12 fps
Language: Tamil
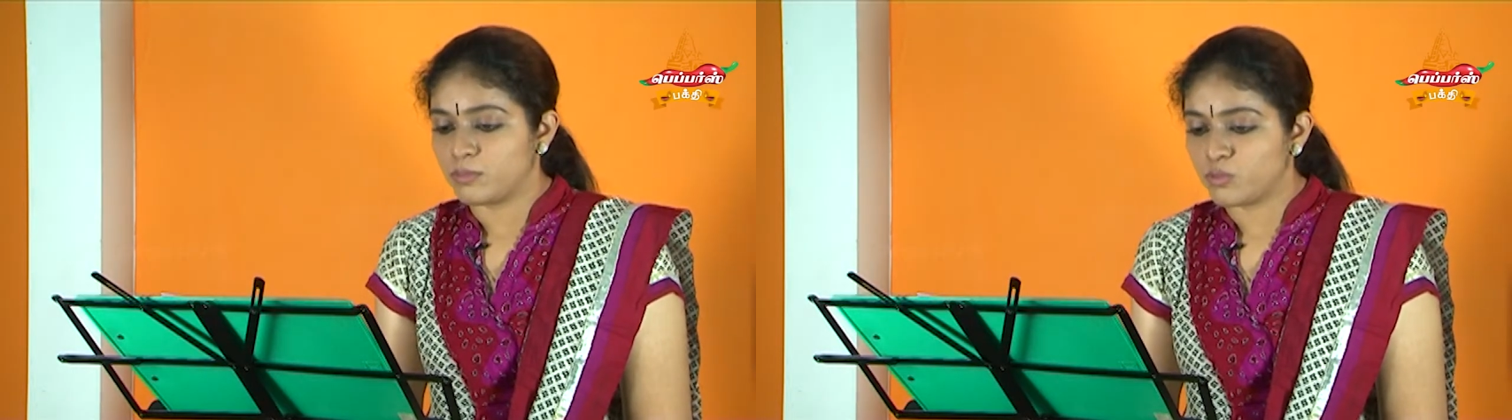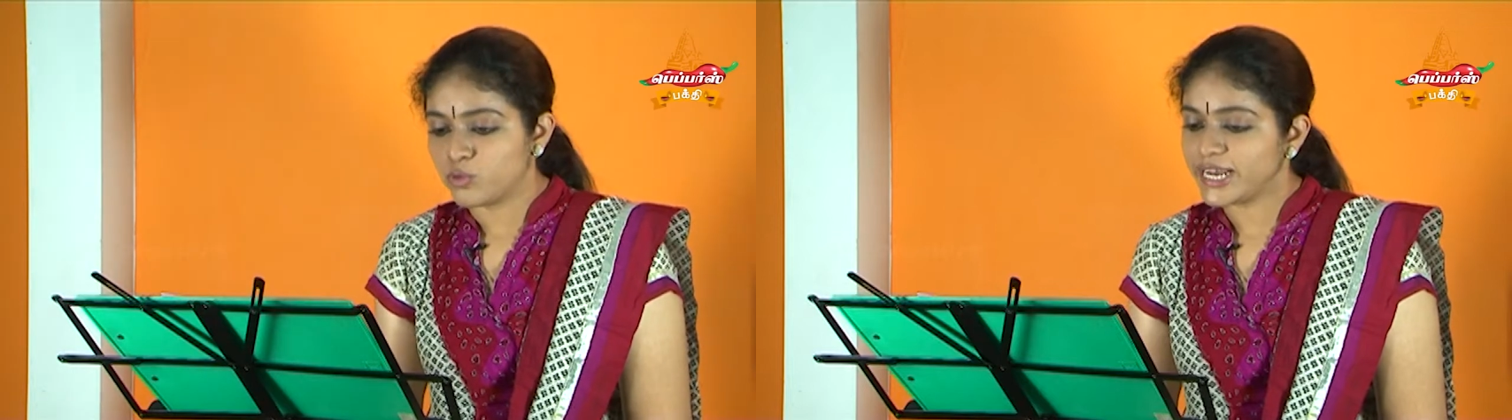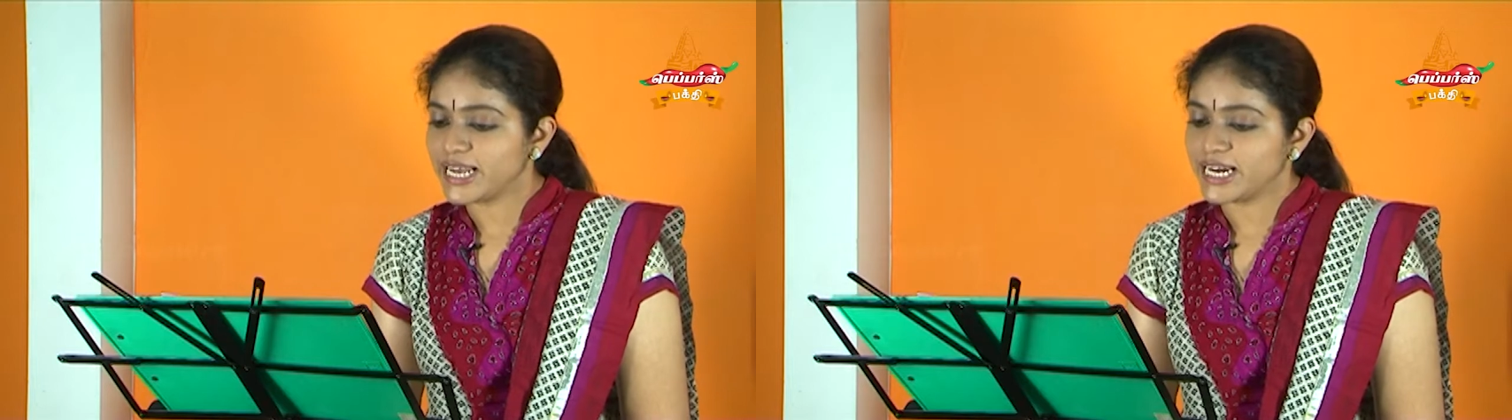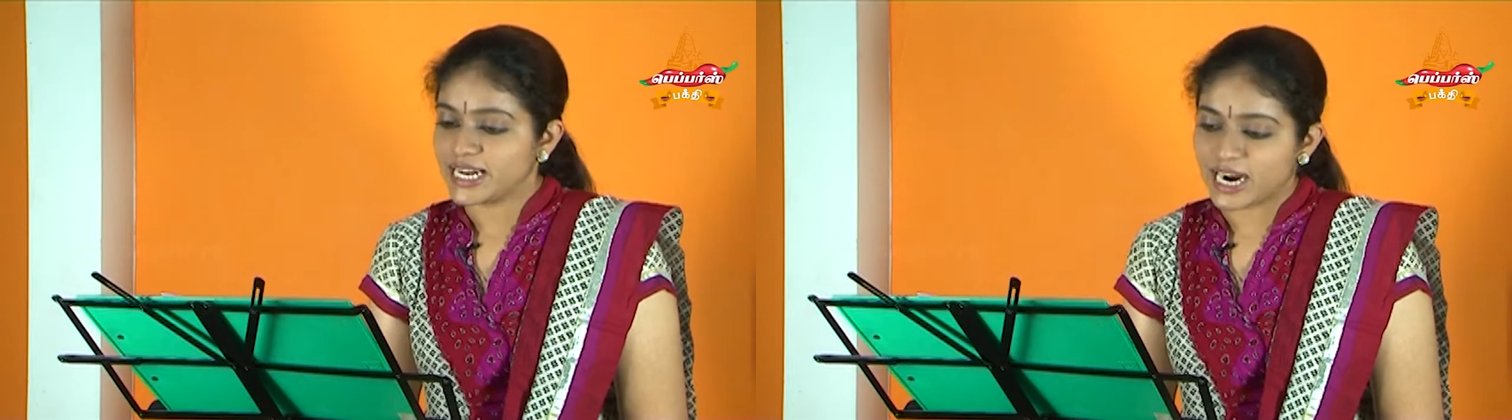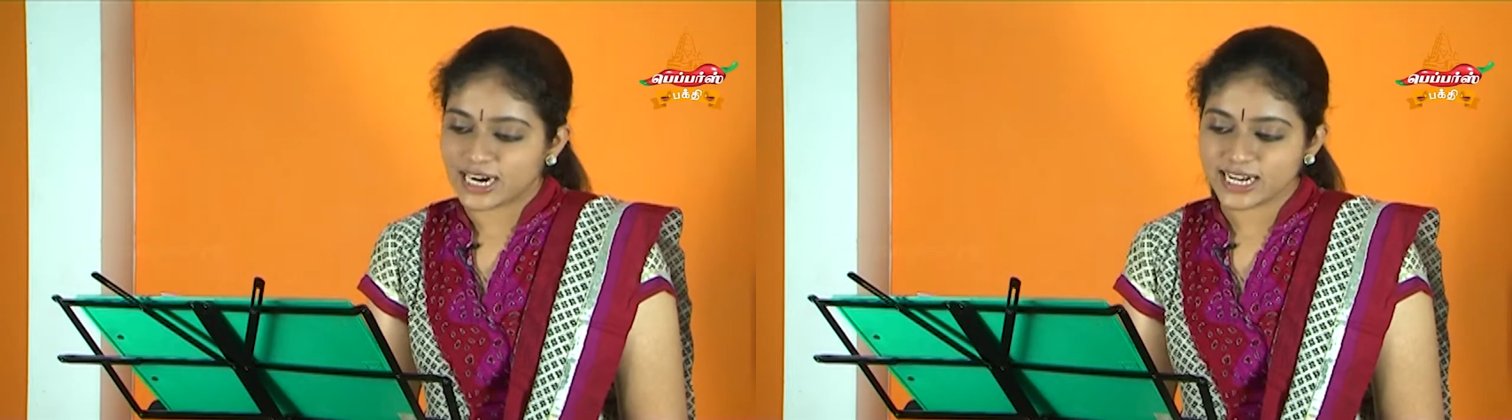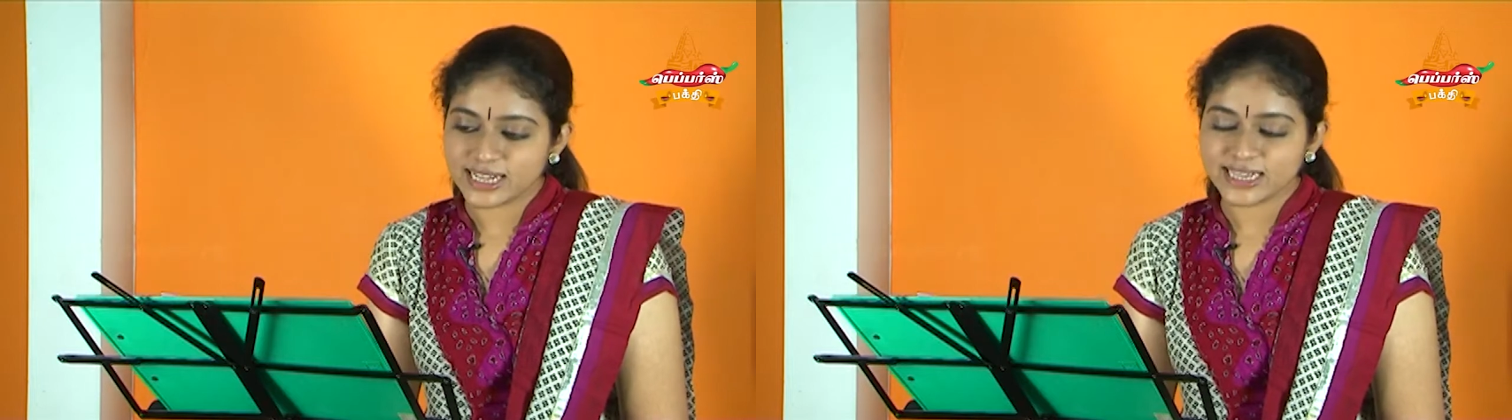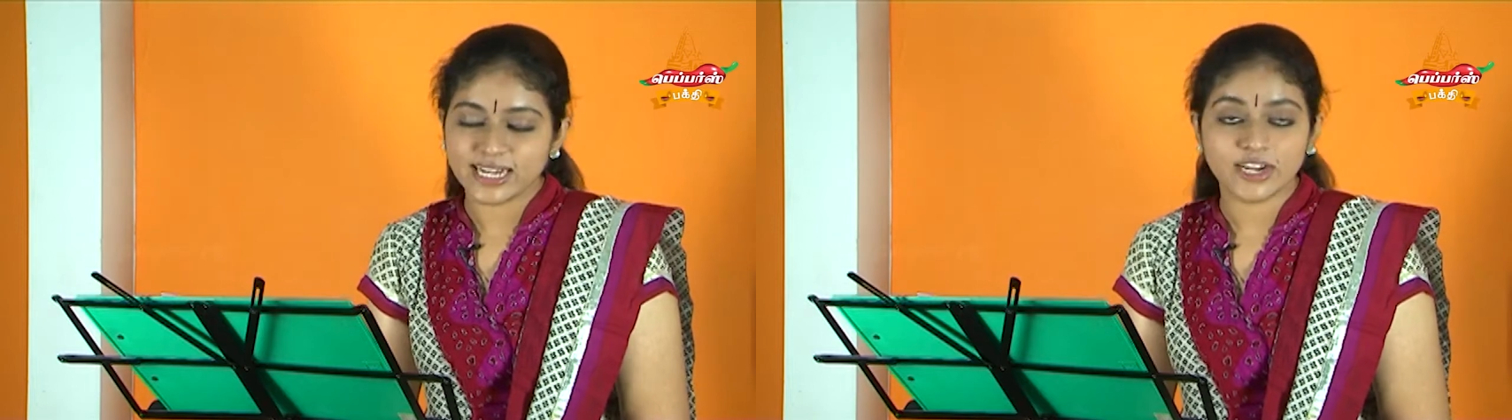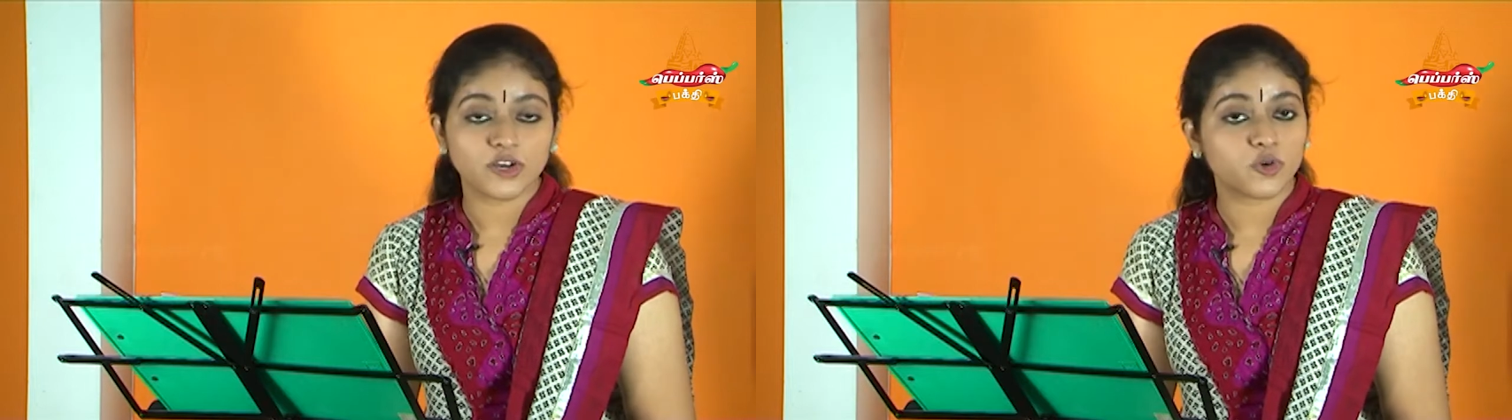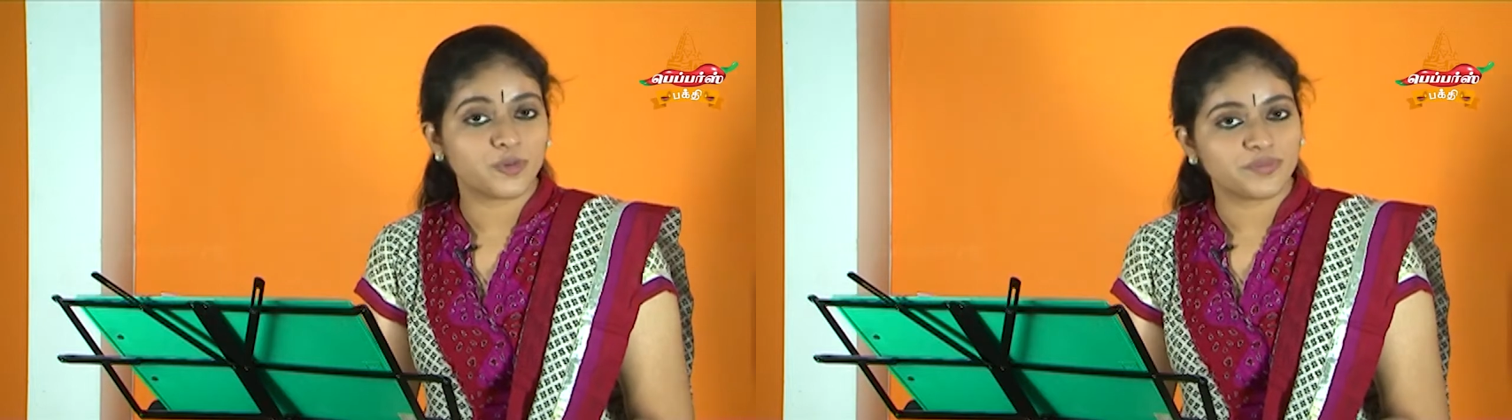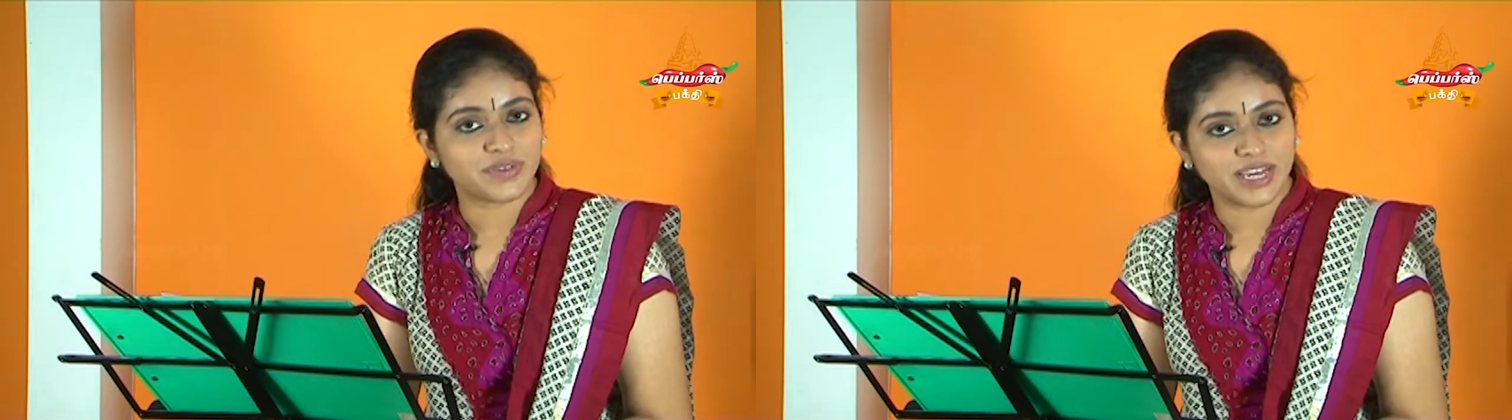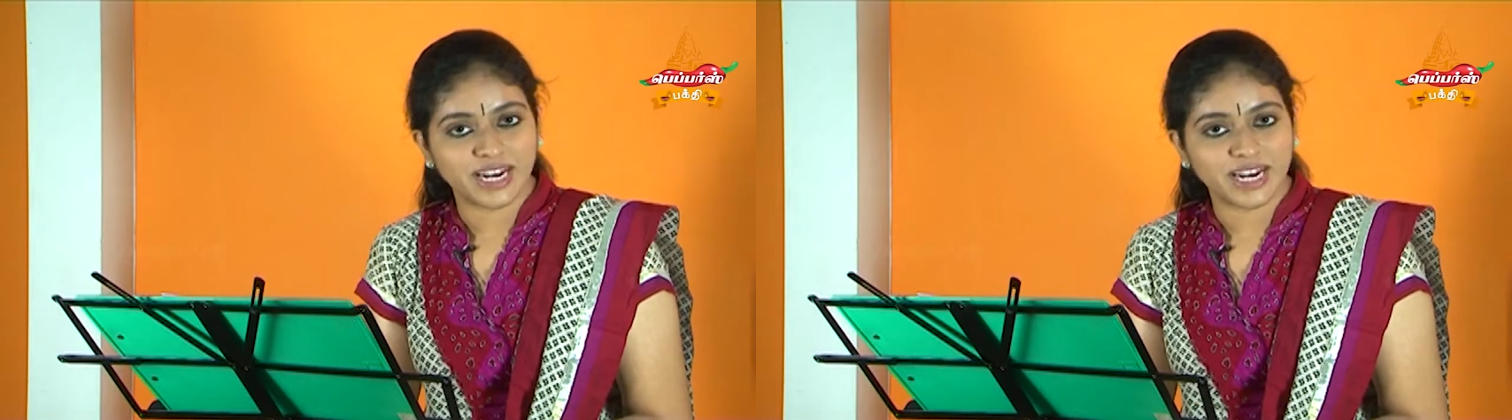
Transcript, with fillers: முடியில் அணிந்திருக்கும்